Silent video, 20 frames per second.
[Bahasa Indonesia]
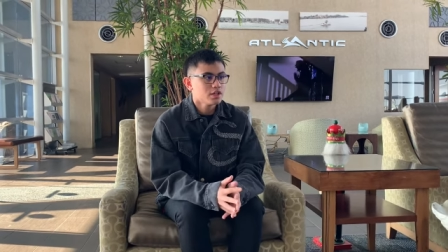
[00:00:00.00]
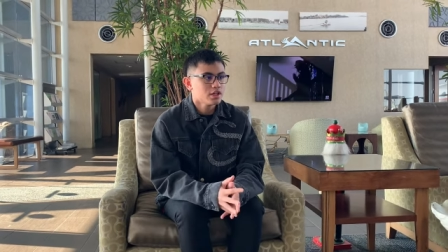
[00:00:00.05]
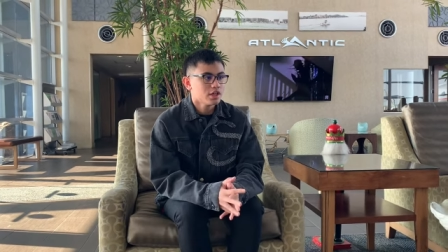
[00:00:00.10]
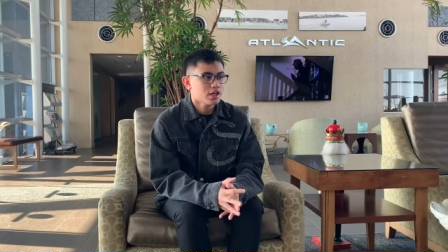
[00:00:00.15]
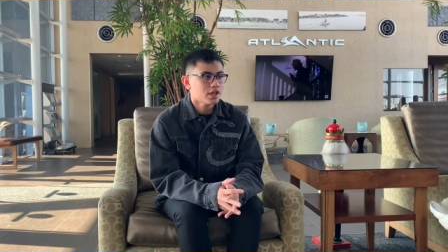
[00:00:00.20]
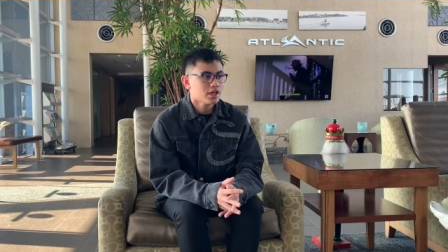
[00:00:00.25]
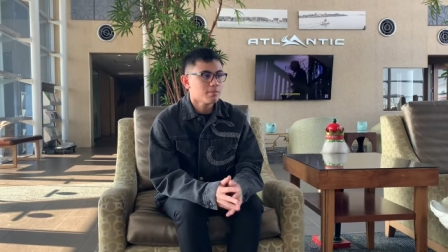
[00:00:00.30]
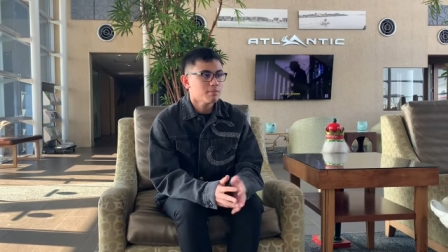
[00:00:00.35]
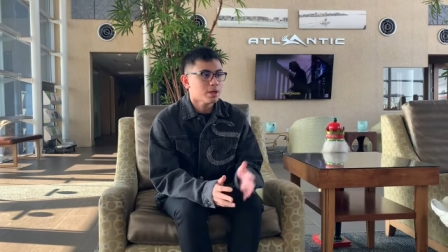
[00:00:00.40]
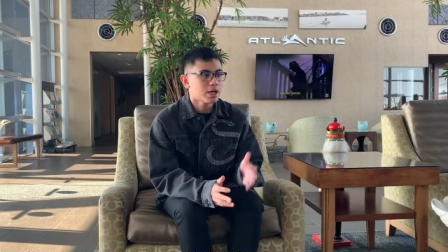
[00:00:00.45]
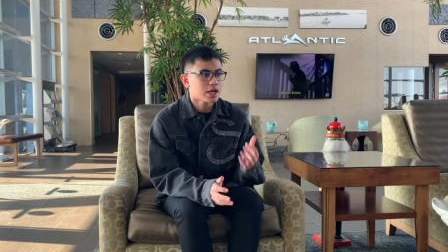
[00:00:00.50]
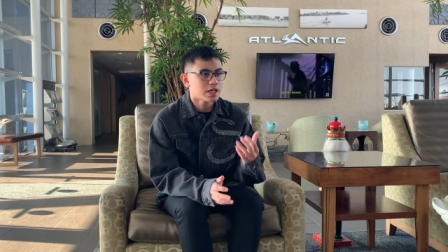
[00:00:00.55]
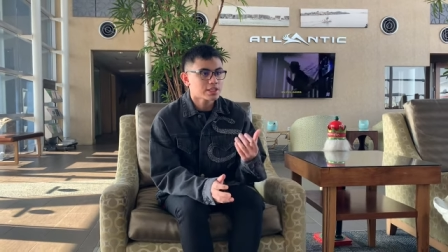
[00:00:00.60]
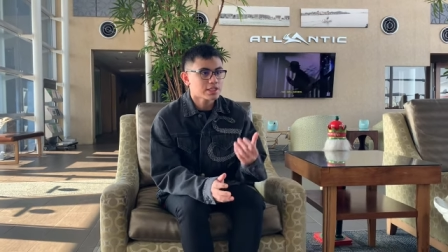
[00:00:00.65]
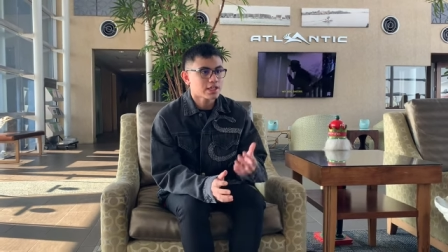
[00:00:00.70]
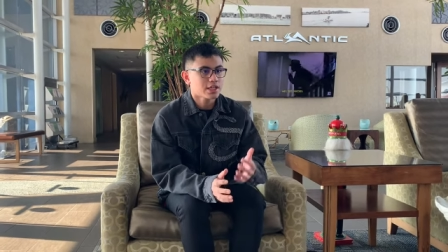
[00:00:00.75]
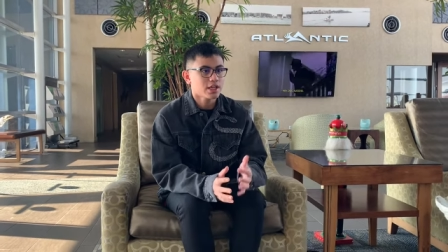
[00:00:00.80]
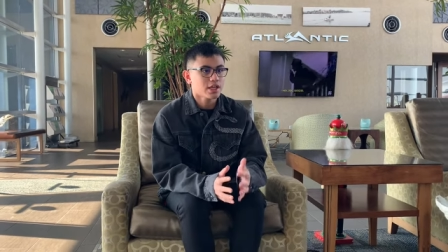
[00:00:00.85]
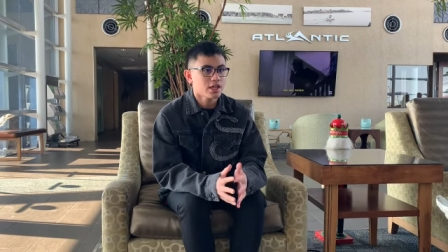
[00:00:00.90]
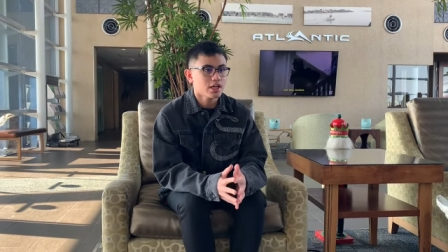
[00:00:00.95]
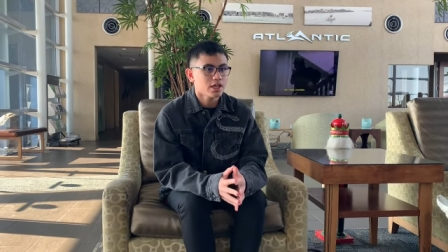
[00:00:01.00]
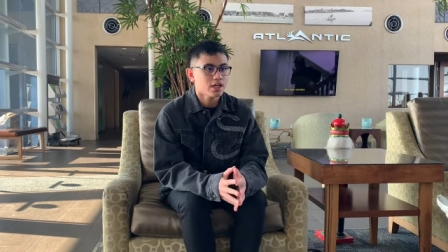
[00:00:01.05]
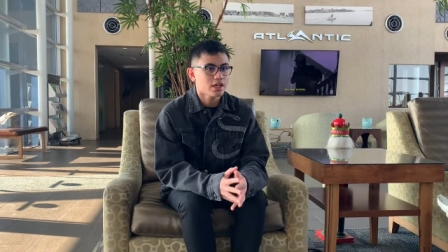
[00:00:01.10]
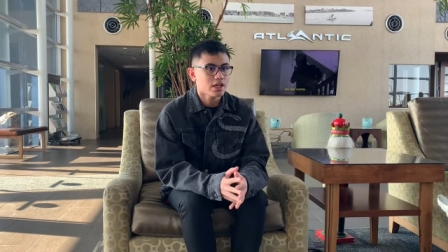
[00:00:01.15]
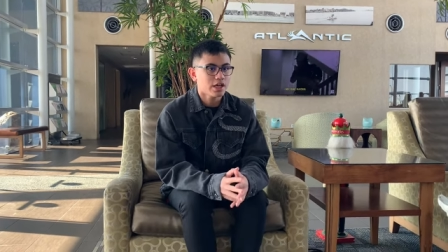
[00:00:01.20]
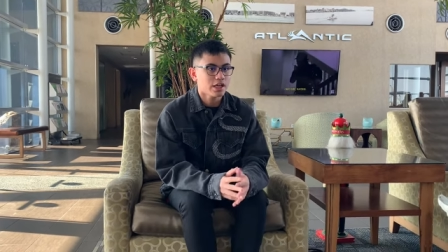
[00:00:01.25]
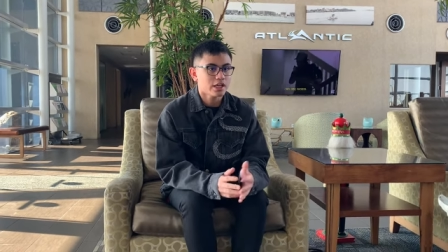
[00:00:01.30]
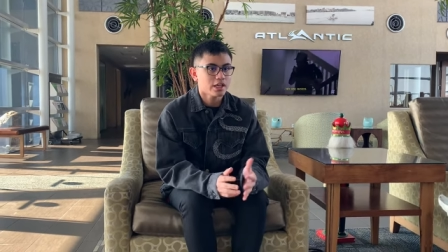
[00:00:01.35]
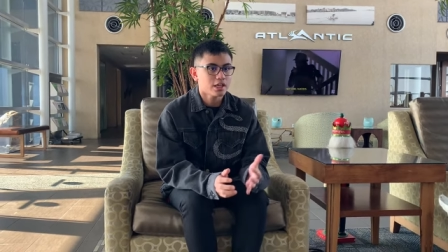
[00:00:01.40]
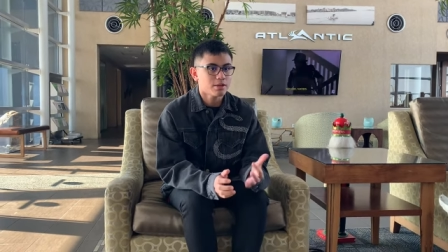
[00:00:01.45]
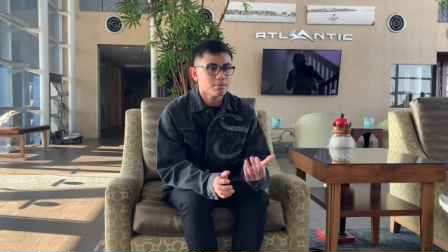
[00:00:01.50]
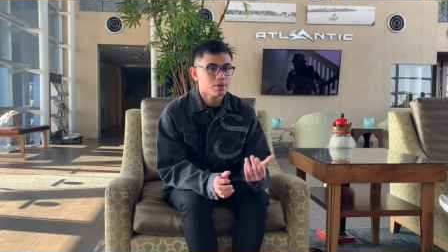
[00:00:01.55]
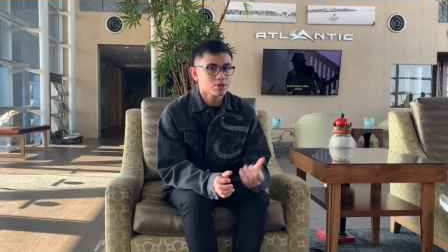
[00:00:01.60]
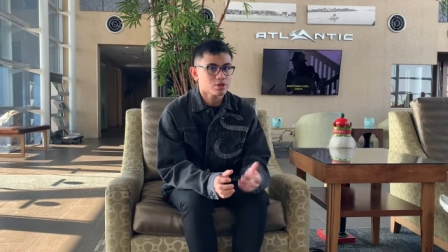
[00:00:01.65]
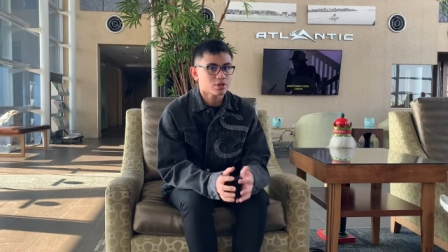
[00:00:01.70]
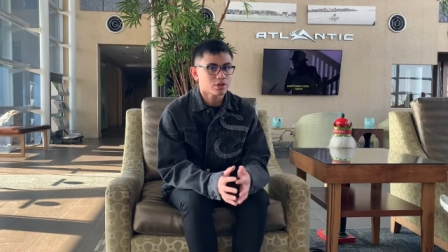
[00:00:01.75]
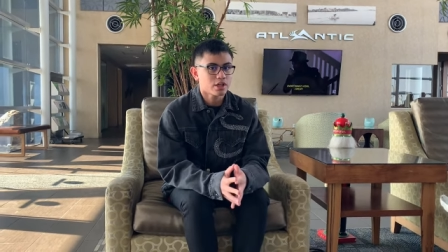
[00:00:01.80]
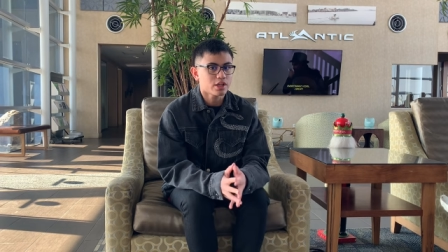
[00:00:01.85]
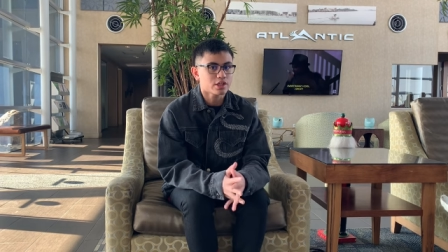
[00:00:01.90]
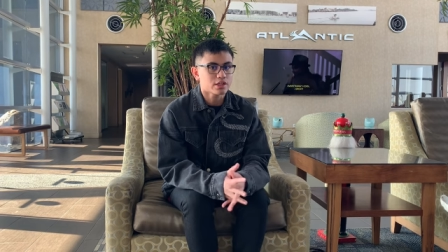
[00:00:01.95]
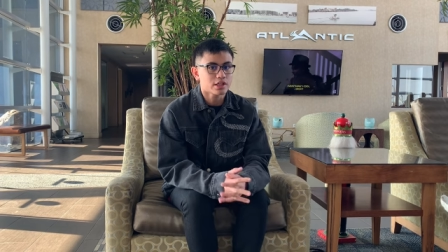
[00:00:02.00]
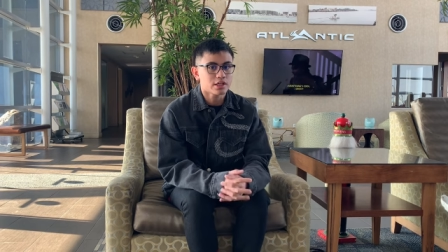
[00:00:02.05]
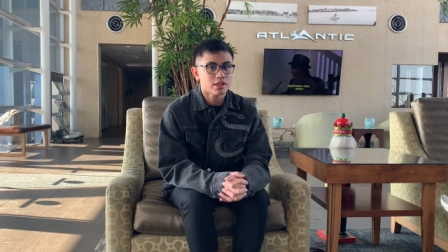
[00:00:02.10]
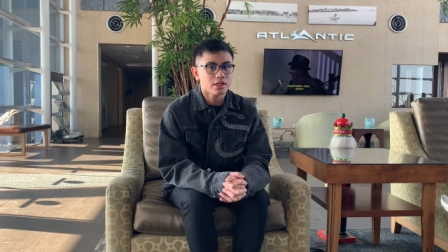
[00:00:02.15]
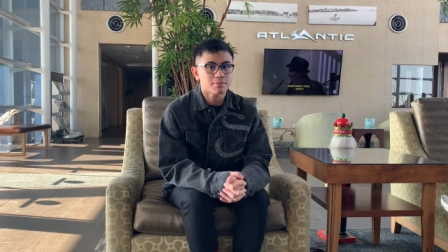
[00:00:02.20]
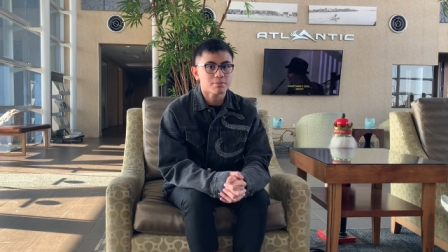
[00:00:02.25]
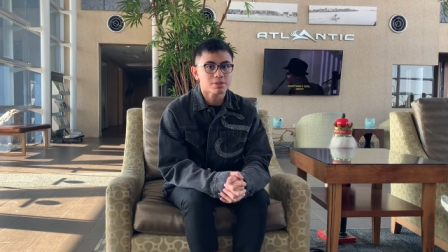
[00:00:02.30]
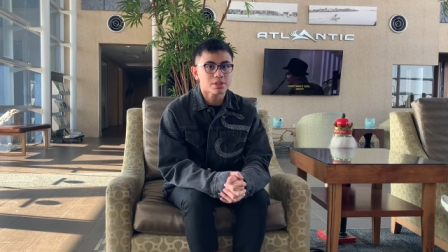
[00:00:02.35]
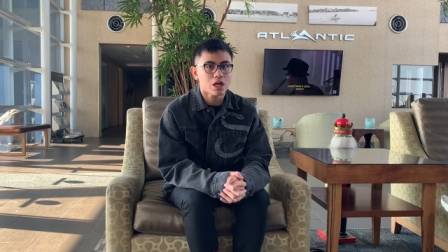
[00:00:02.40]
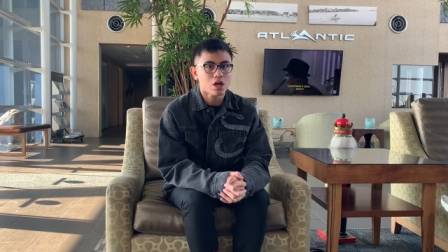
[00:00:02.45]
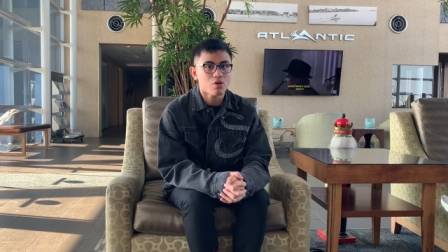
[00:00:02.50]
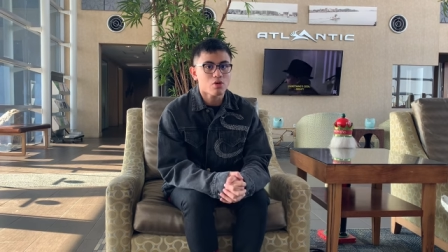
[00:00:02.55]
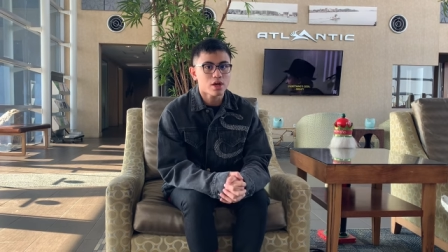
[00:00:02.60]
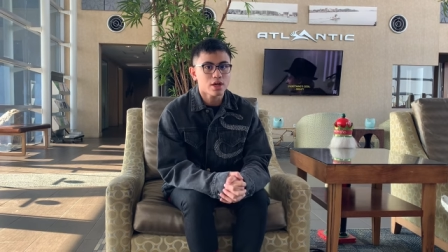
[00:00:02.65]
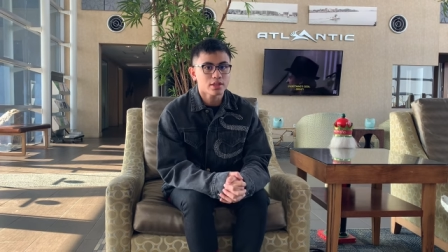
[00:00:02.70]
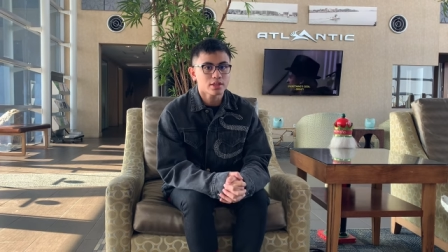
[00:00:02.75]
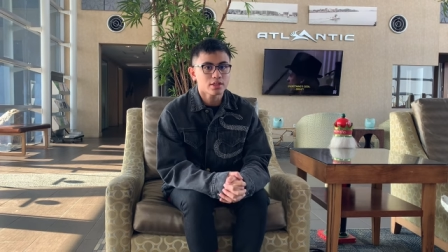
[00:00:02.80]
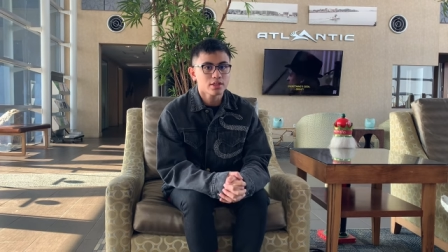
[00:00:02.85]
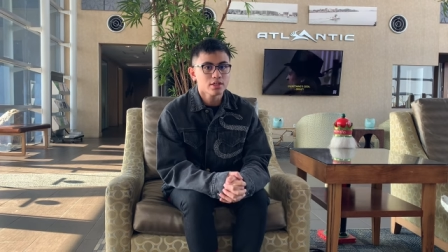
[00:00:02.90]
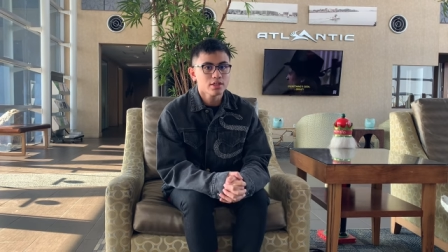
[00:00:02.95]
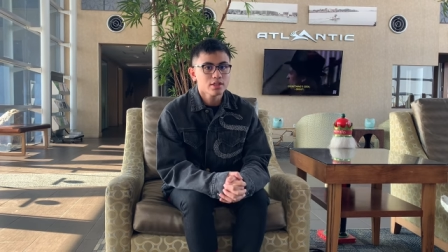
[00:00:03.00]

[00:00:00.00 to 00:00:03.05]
uh, bagasinya lagi dimasukin ke pesawat